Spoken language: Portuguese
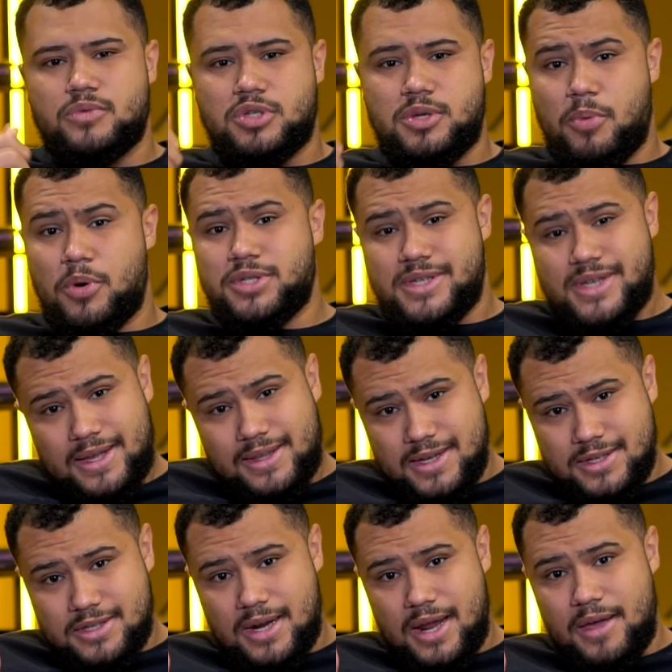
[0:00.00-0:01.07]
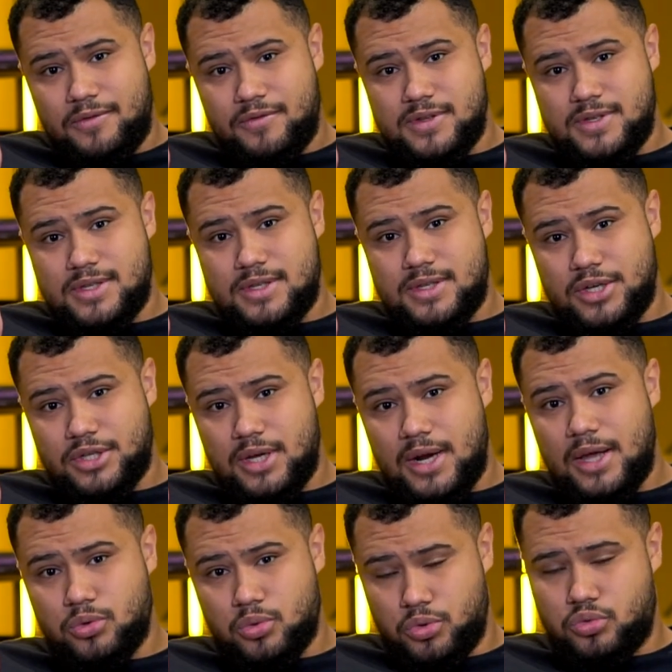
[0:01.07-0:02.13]
Você pode se cadastrar e fazer esse teste
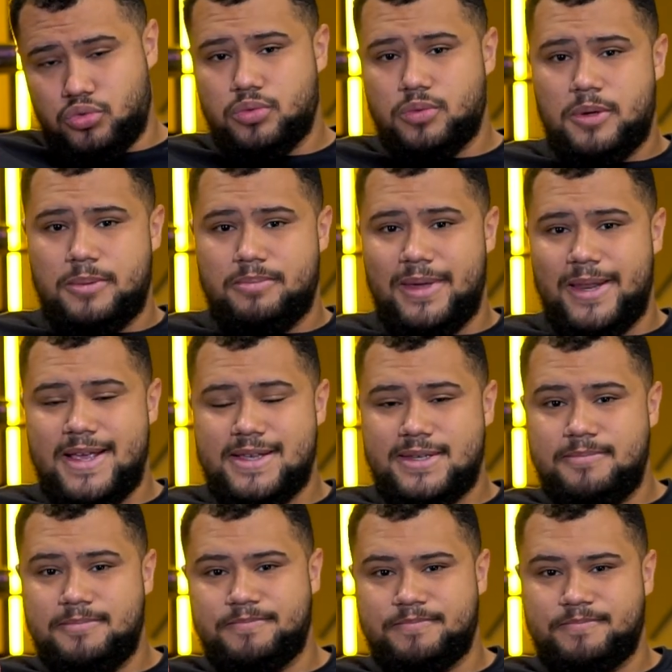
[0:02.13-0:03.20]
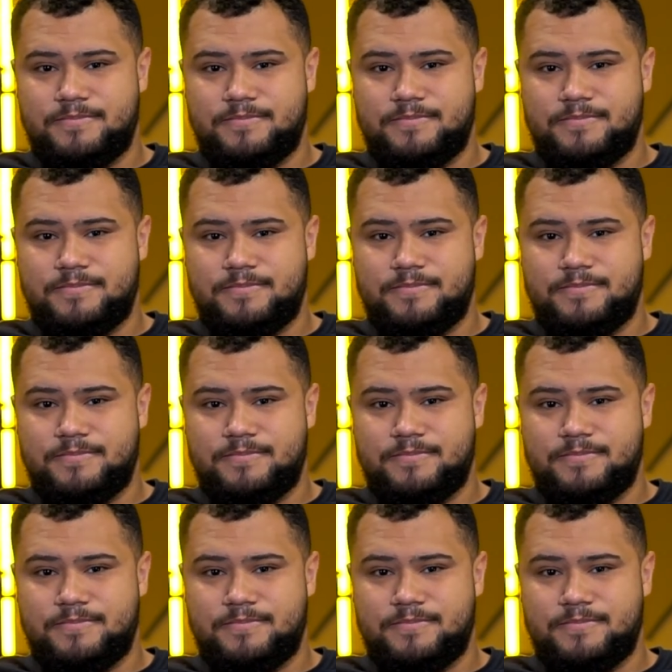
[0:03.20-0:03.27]
gratuito, beleza?